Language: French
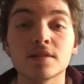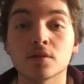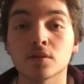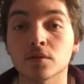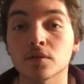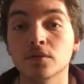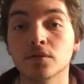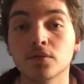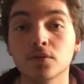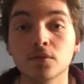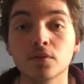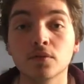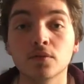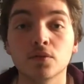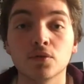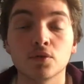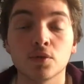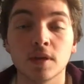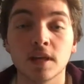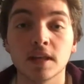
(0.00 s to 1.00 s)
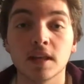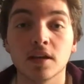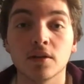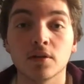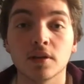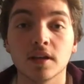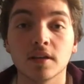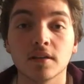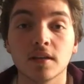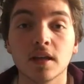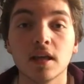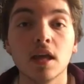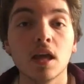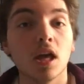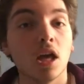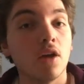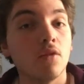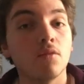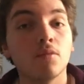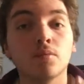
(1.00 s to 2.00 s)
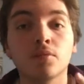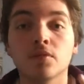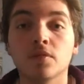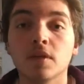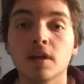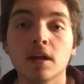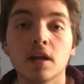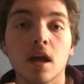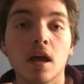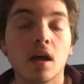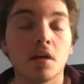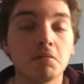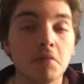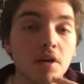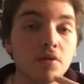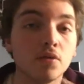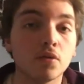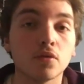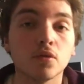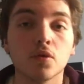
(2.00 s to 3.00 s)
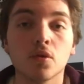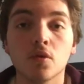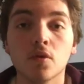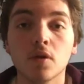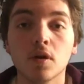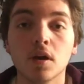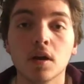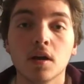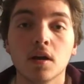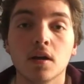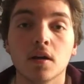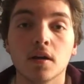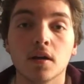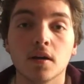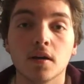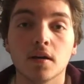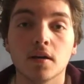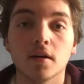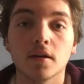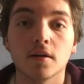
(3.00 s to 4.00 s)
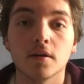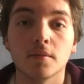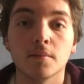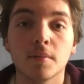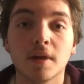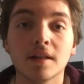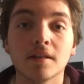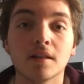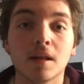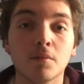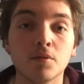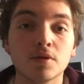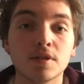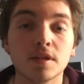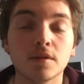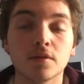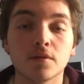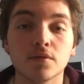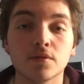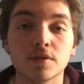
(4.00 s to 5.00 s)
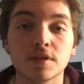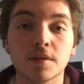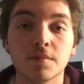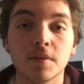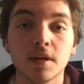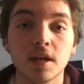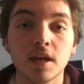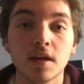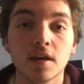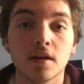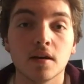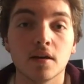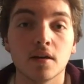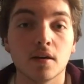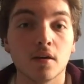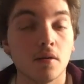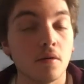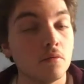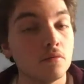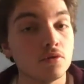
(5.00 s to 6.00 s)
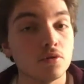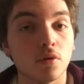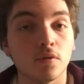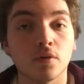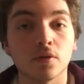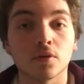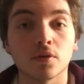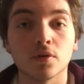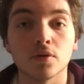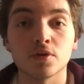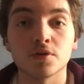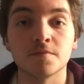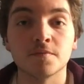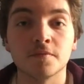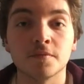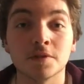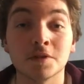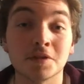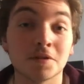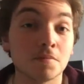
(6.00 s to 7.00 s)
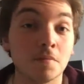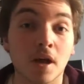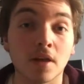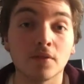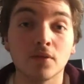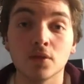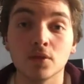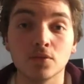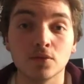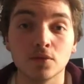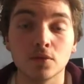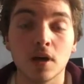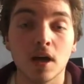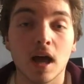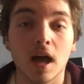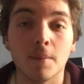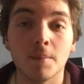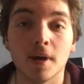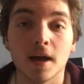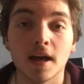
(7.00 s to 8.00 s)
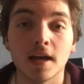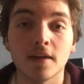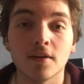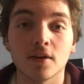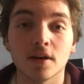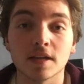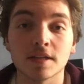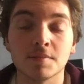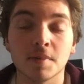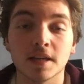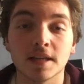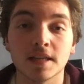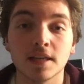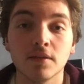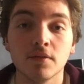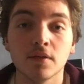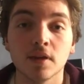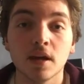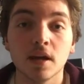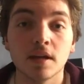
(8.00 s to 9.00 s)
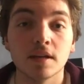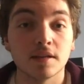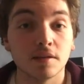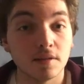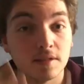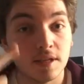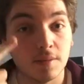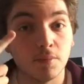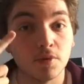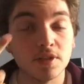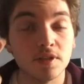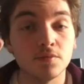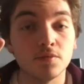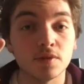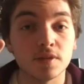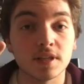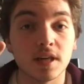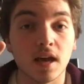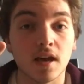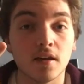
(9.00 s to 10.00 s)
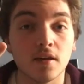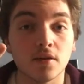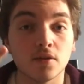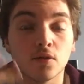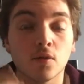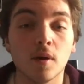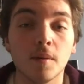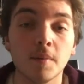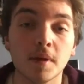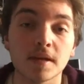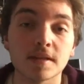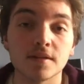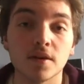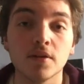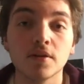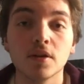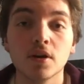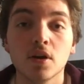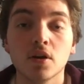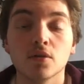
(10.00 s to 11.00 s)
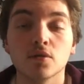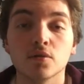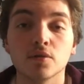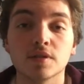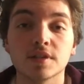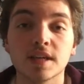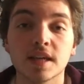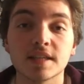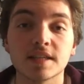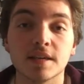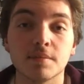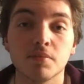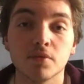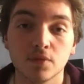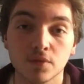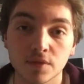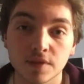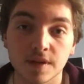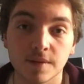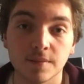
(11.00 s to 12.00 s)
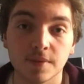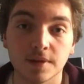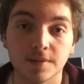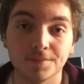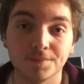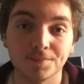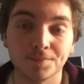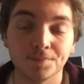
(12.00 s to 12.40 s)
sans que vous, vous soyez déconnecté et vous pouvez à tour de rôle mettre la musique que vous aimez sur votre smartphone ou appareil respectif. C'est possible jusqu'à trois 3 personnes, donc ça c'est plutôt sympa.